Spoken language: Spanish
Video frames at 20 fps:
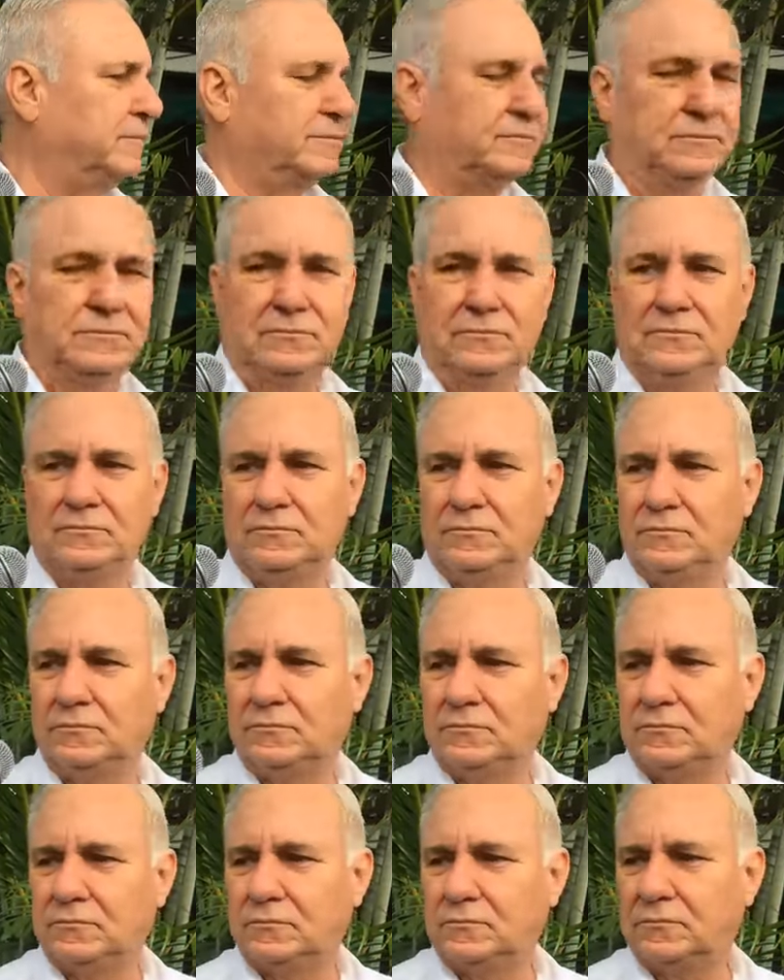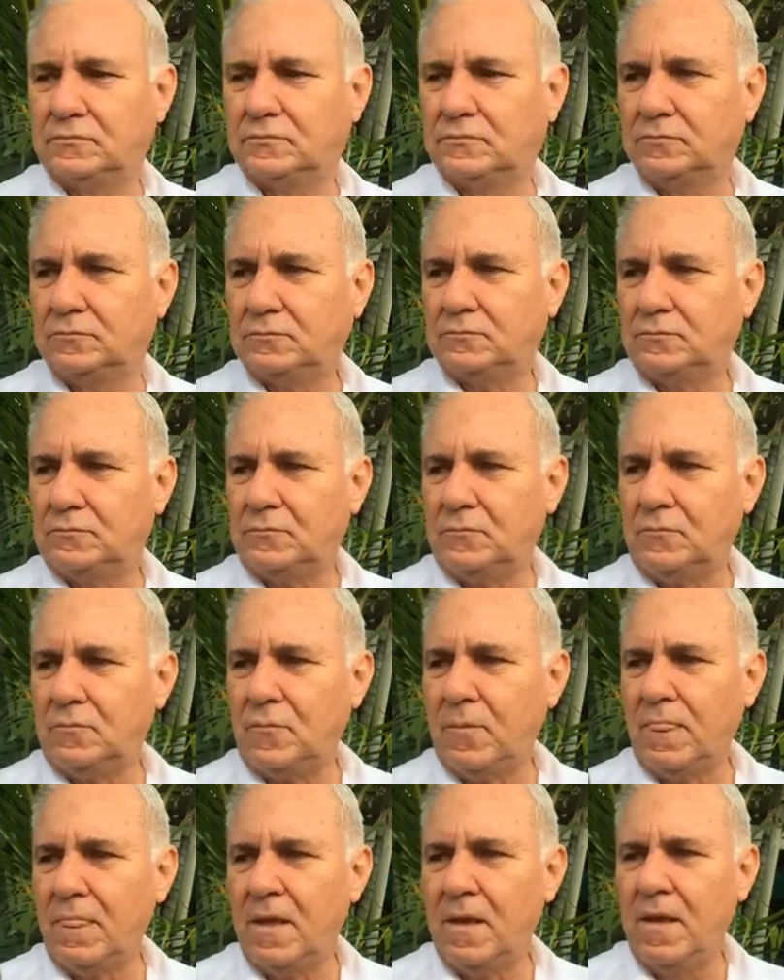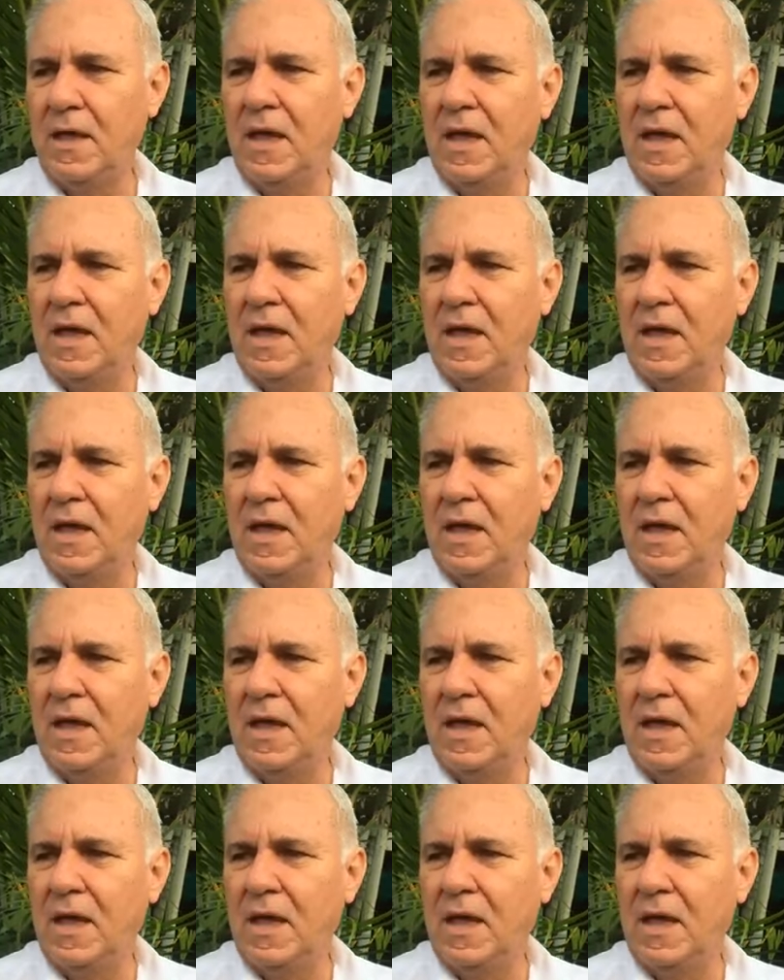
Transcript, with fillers: ¿El fondo minero es para Minatitlán?